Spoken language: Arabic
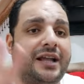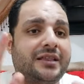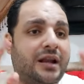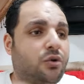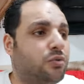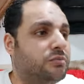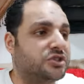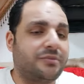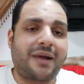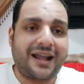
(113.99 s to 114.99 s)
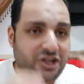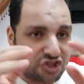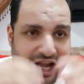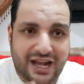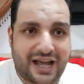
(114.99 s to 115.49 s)
حتى لو مش
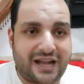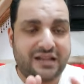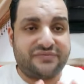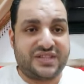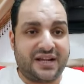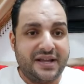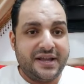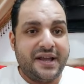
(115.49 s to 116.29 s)
معلش تعال على نفسك